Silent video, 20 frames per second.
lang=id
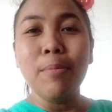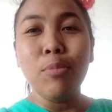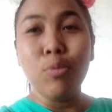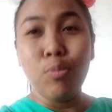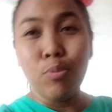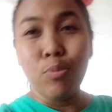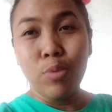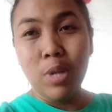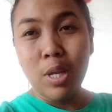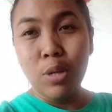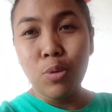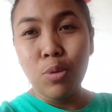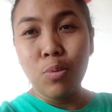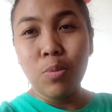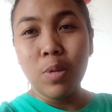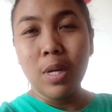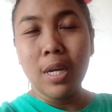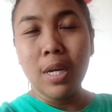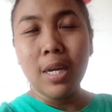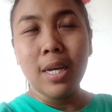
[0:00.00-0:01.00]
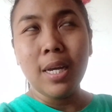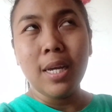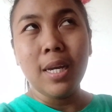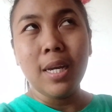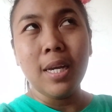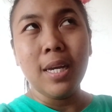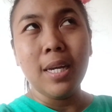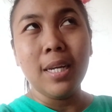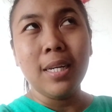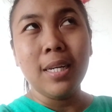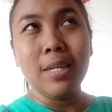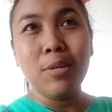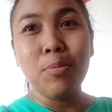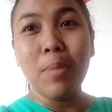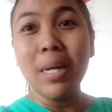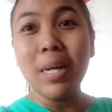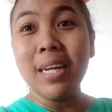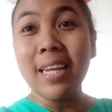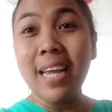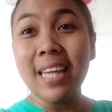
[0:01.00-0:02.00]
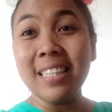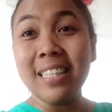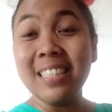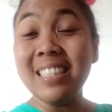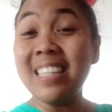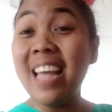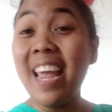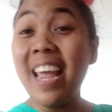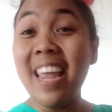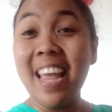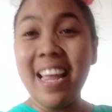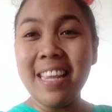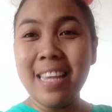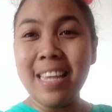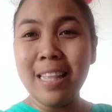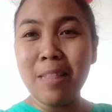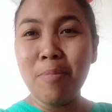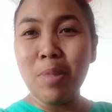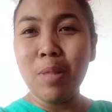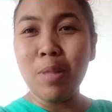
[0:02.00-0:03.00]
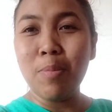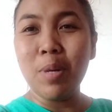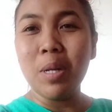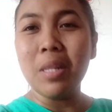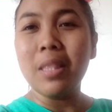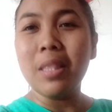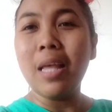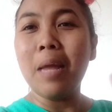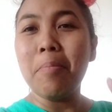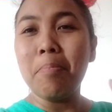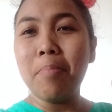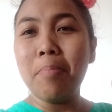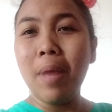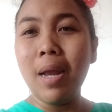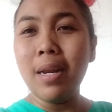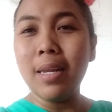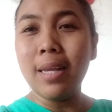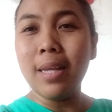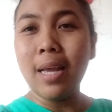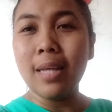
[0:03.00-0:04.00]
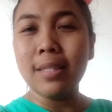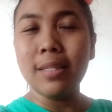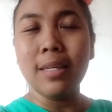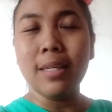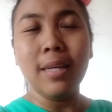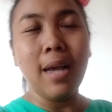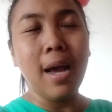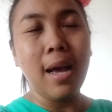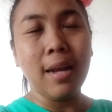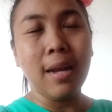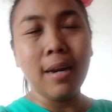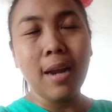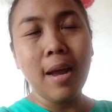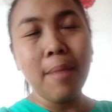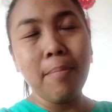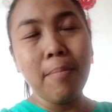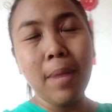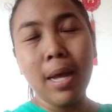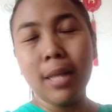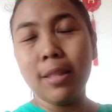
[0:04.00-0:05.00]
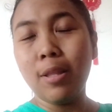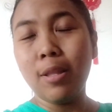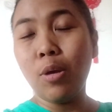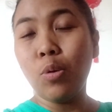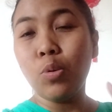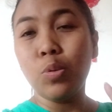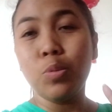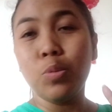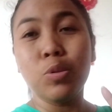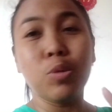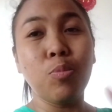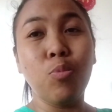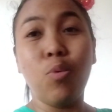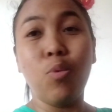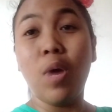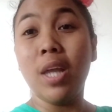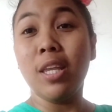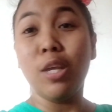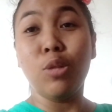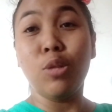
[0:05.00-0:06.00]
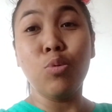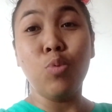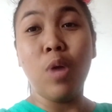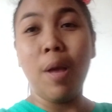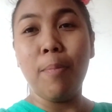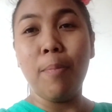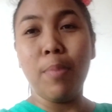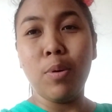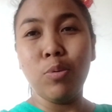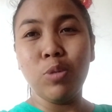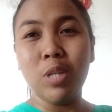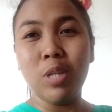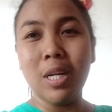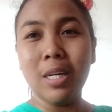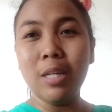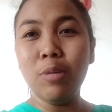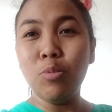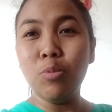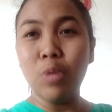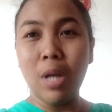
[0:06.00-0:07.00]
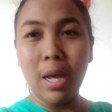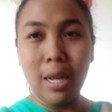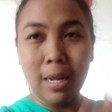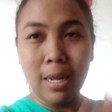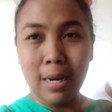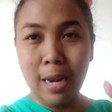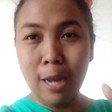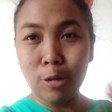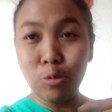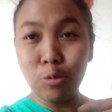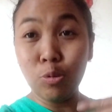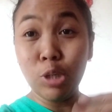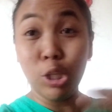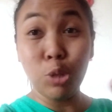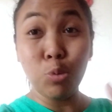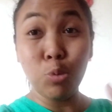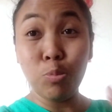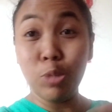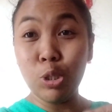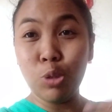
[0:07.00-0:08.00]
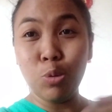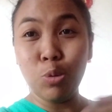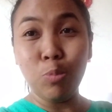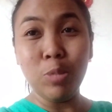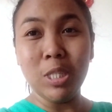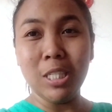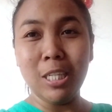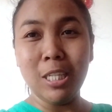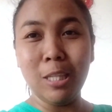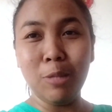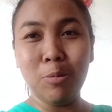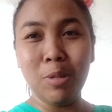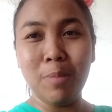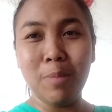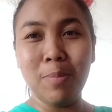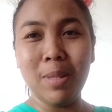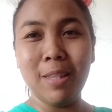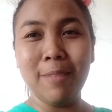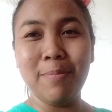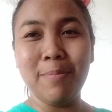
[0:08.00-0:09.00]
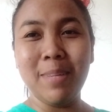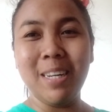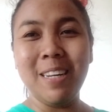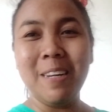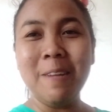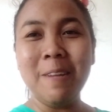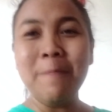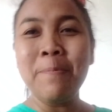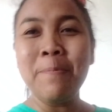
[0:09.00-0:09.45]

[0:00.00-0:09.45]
bumbunya uh, cuman dikasih cahaya aja teman-teman tanpa dikasih garam atau semuanya tuh nggak perlu jadi udah langsung ditumis-tumis gitu teman-teman